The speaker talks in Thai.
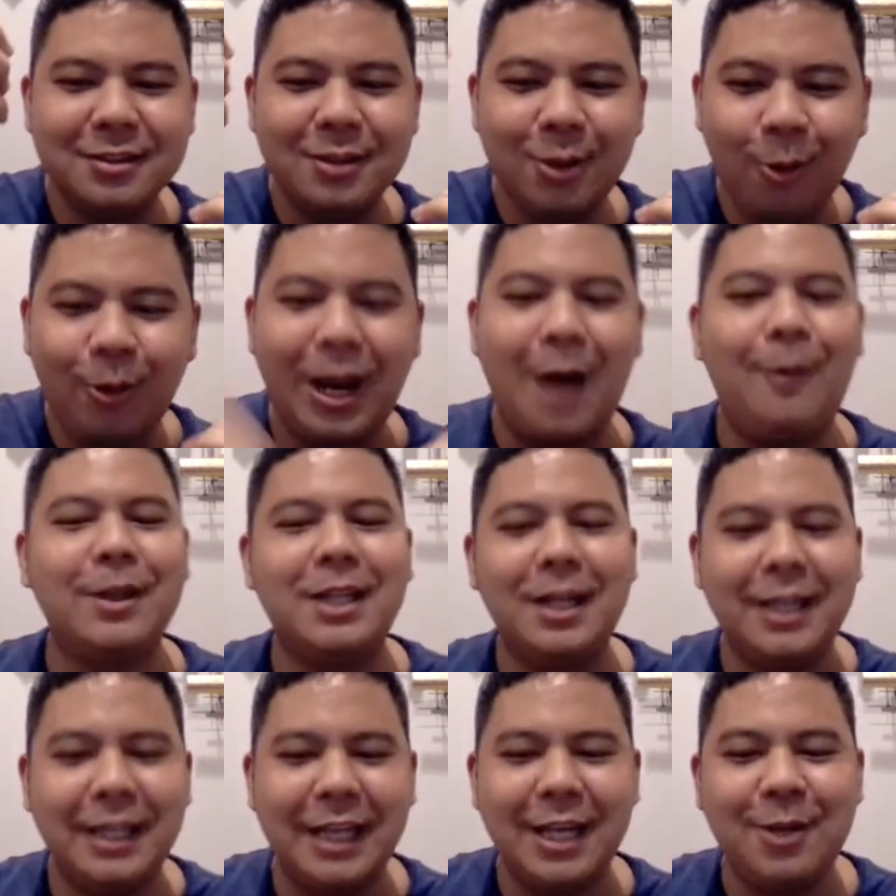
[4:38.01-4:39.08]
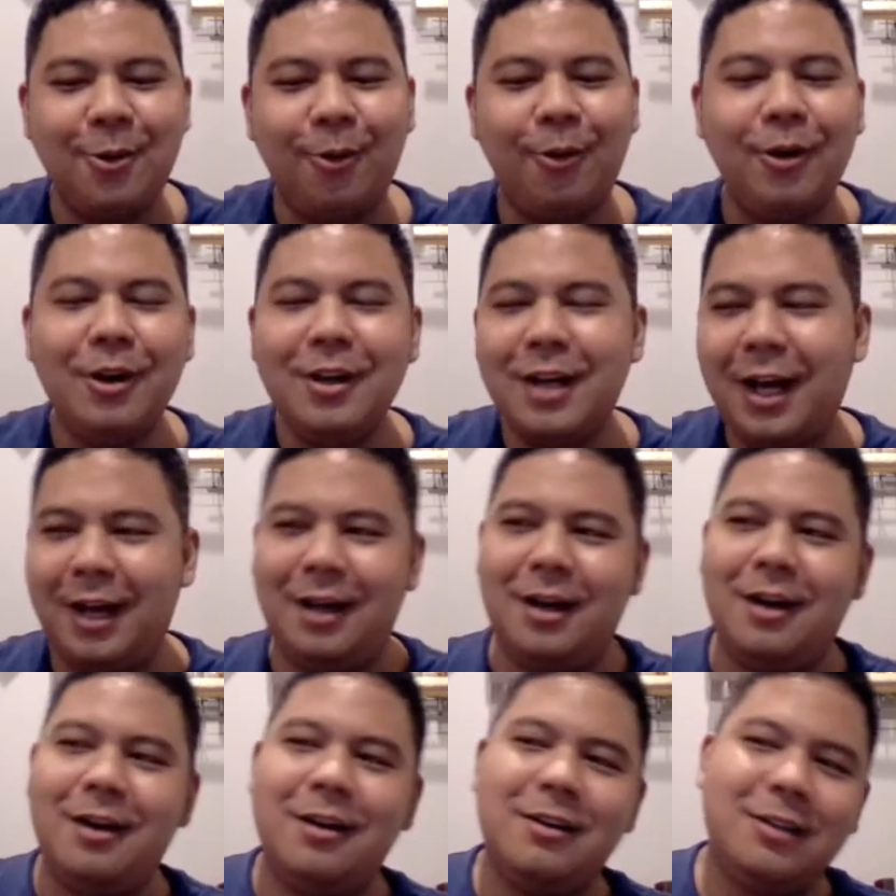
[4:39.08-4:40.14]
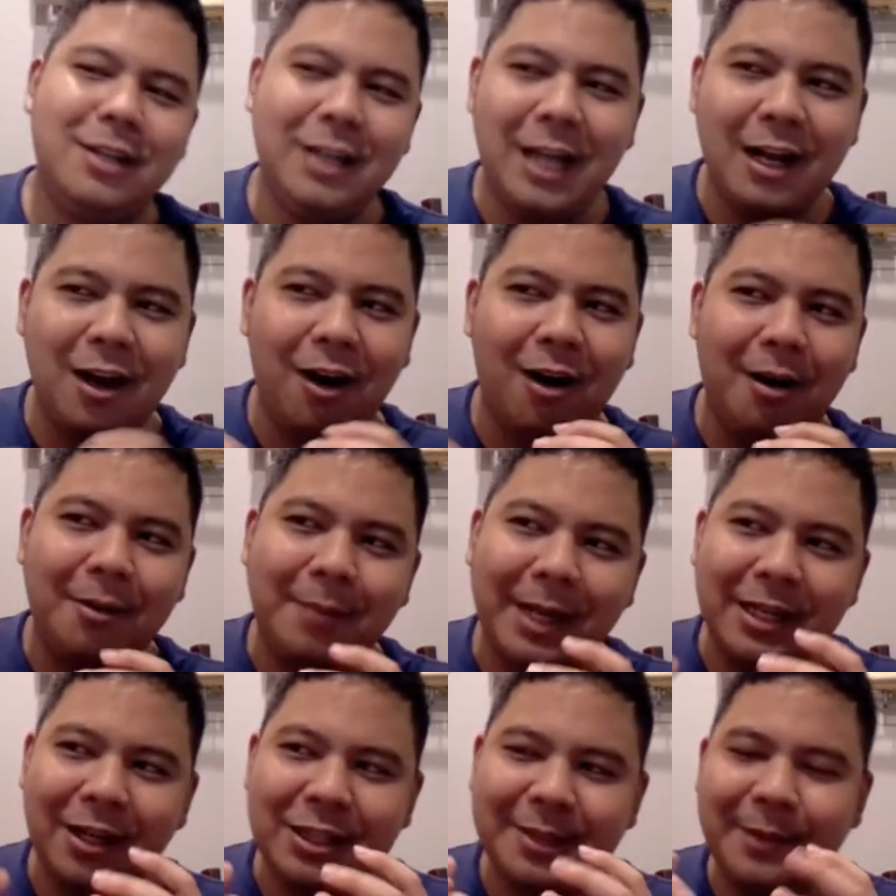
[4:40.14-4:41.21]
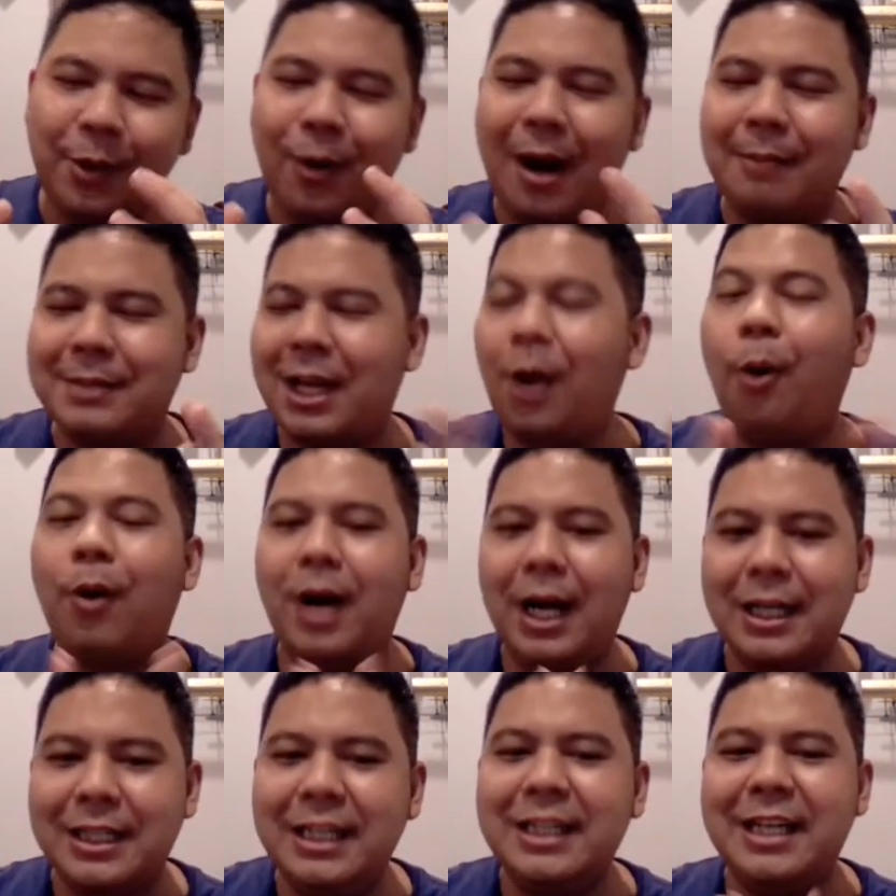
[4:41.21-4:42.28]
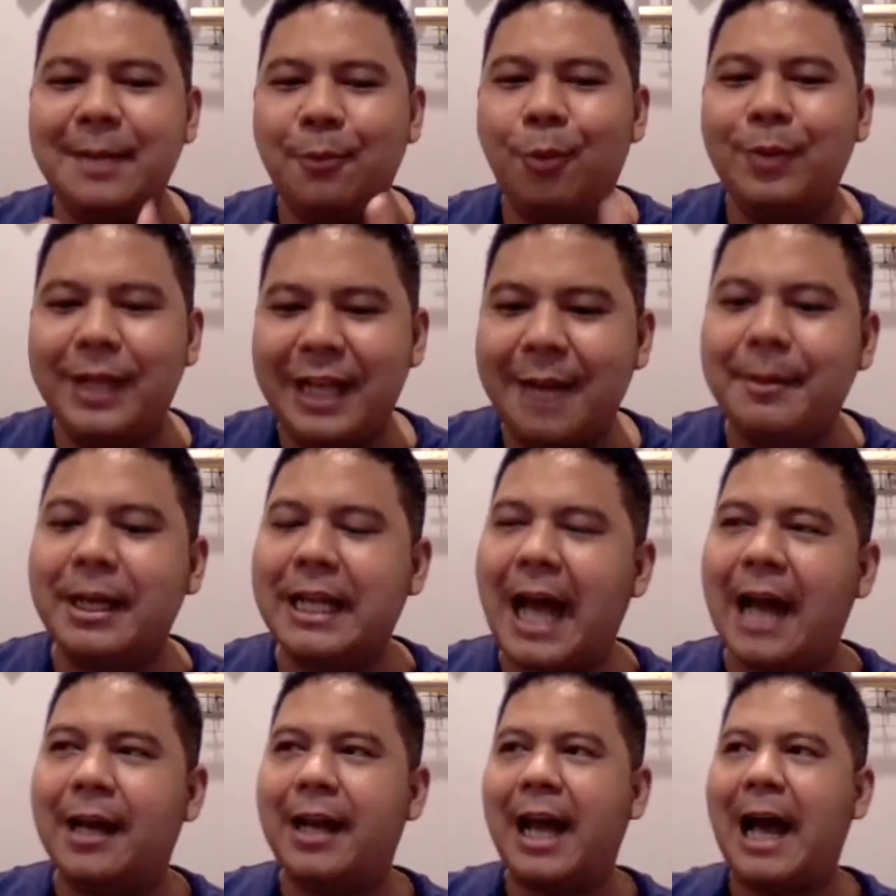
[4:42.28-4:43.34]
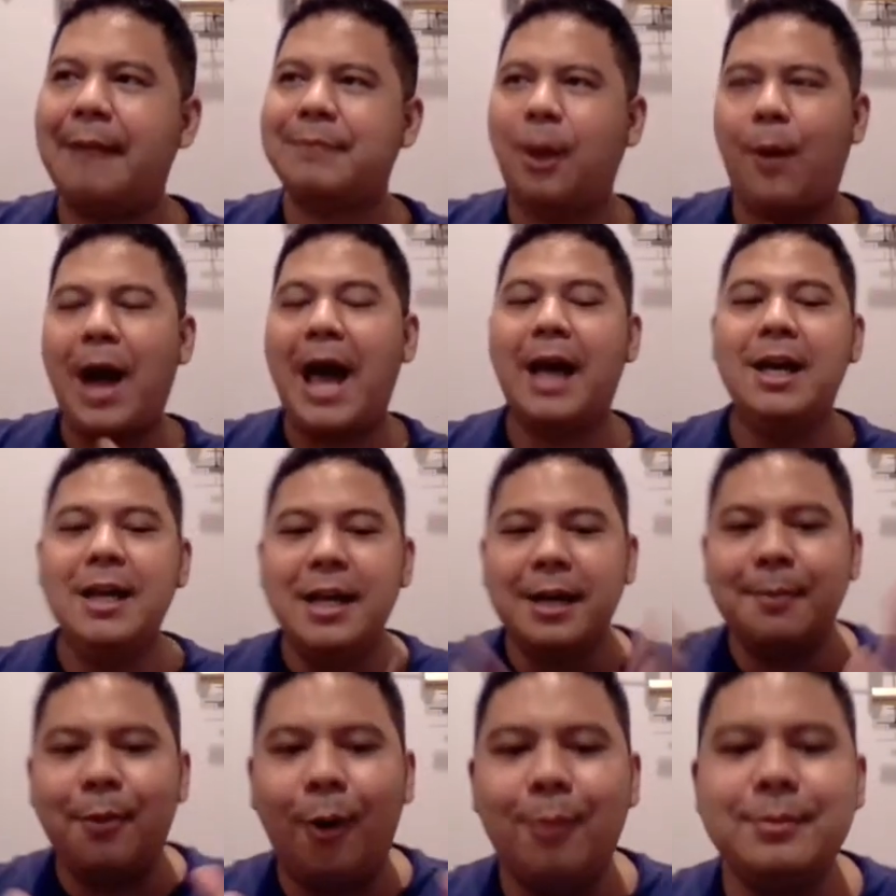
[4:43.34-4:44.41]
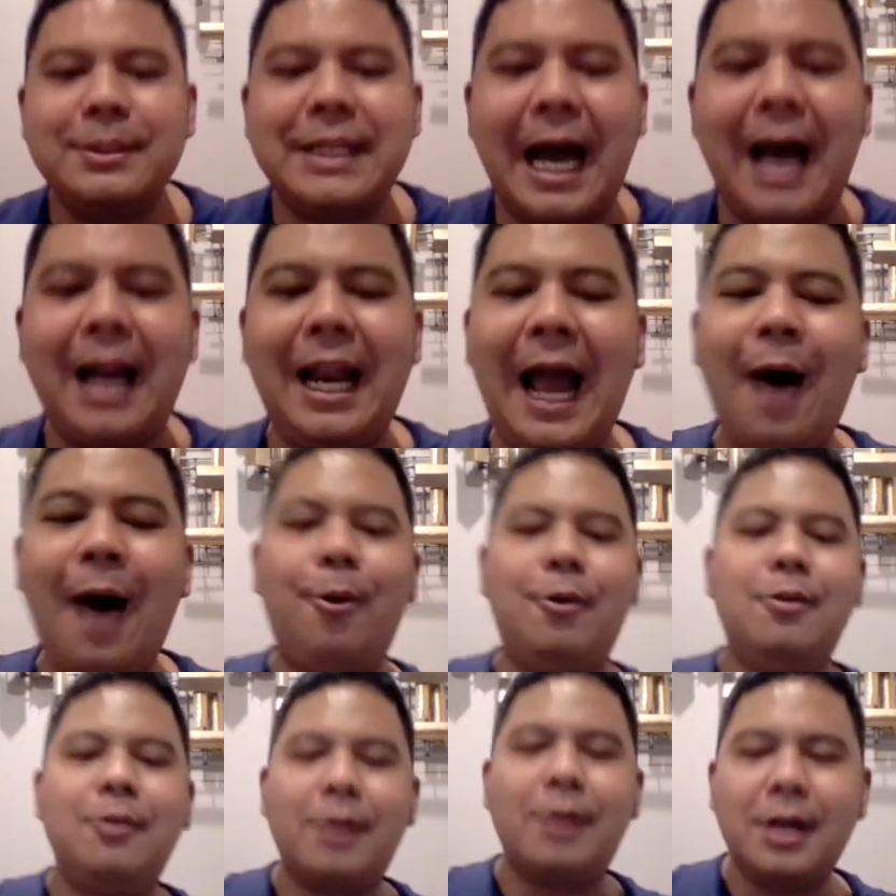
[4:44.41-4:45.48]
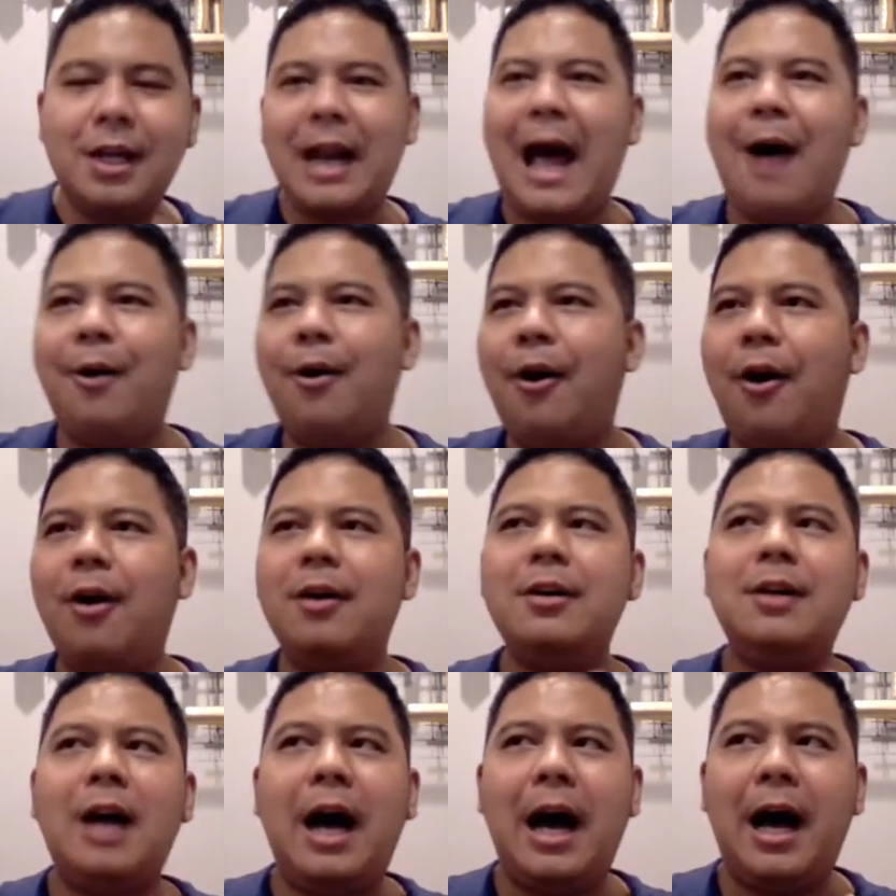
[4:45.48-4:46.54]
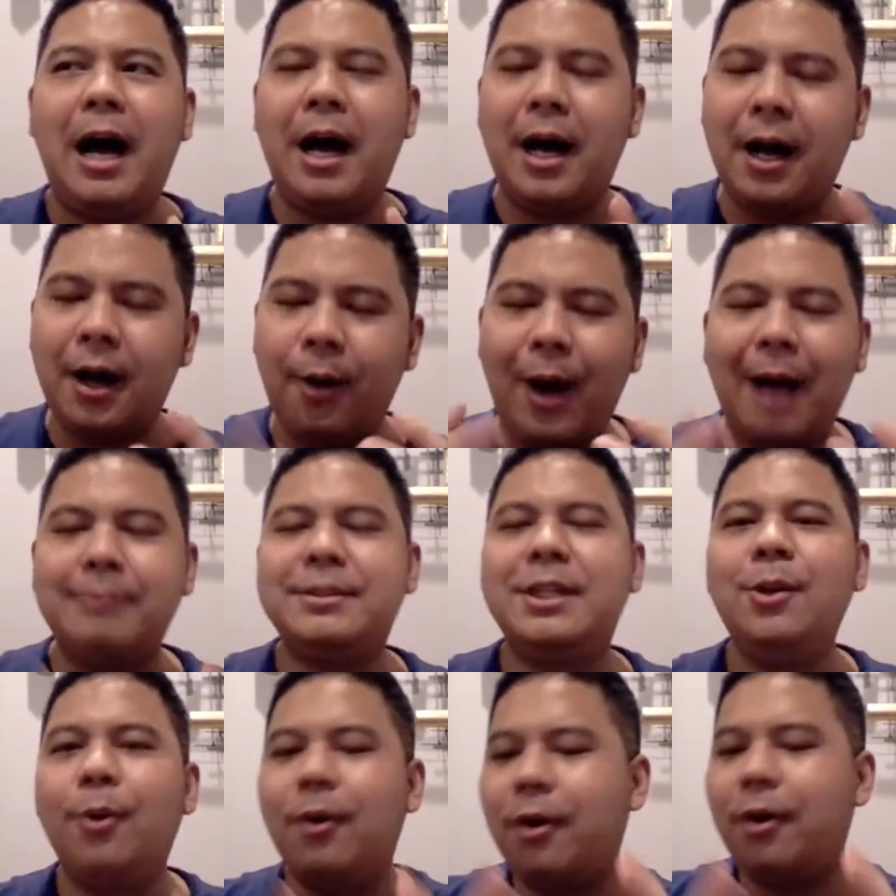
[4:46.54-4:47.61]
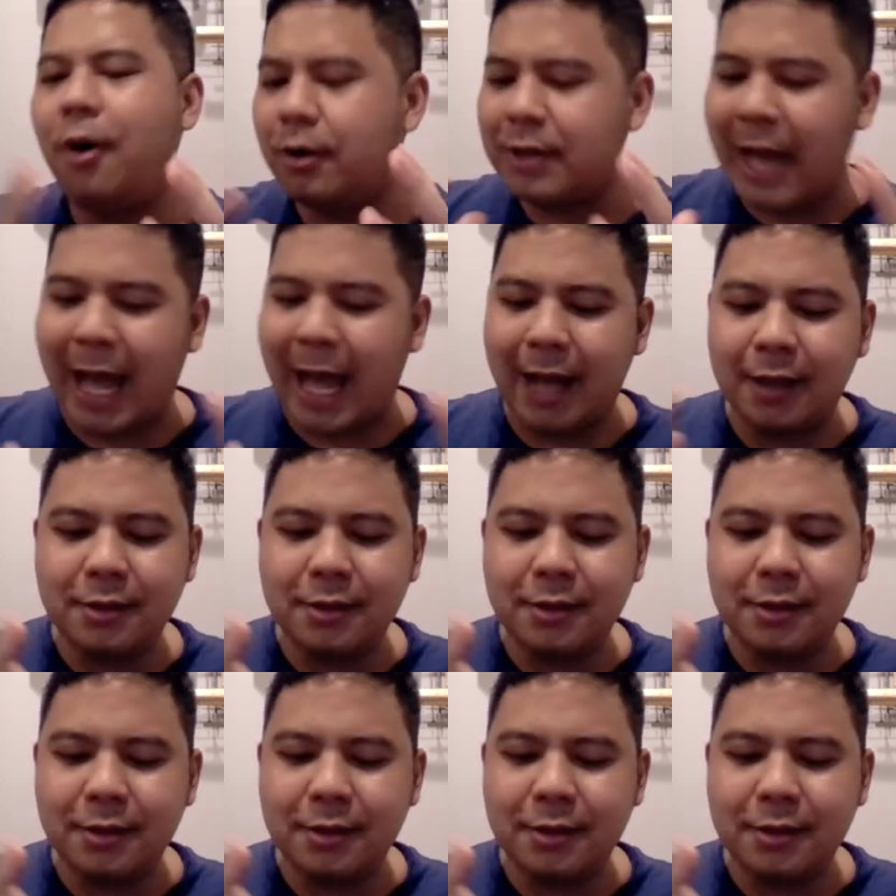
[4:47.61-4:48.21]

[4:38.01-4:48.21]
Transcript: รู้แล้วว่าเธอคิดอะไรอยู่เออทีนี้ก็มันก็จะมีความตลกเกิดขึ้นในมุมนี้ได้เหมือนกันนะครับแต่ว่าผมจะเล่าเรื่องราวของอ่าความสนุกของหนัง